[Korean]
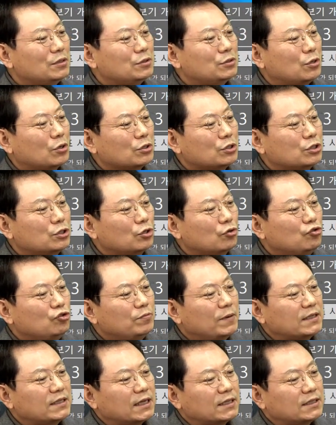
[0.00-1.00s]
정지선
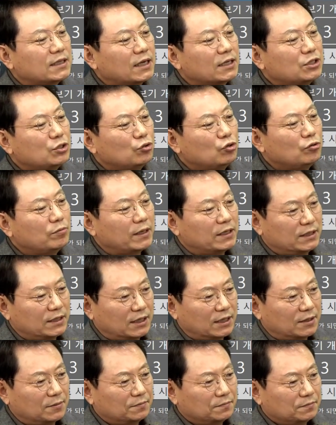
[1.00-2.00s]
위반 자체가 신호
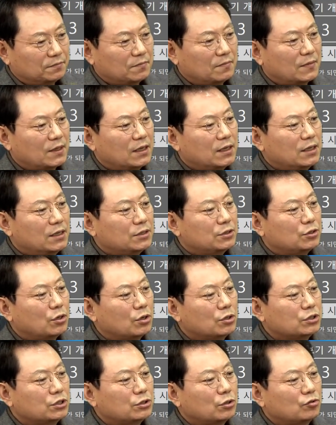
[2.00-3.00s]
위반이다.
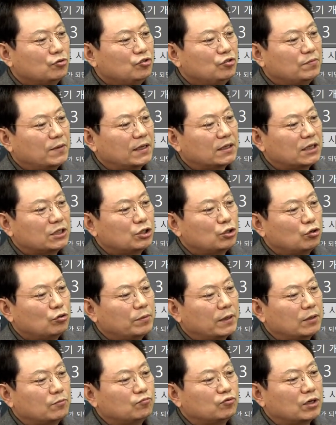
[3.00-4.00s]
정지선 위반과 신호
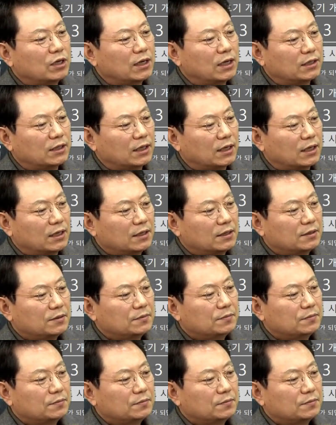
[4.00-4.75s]
위반은 무관하다.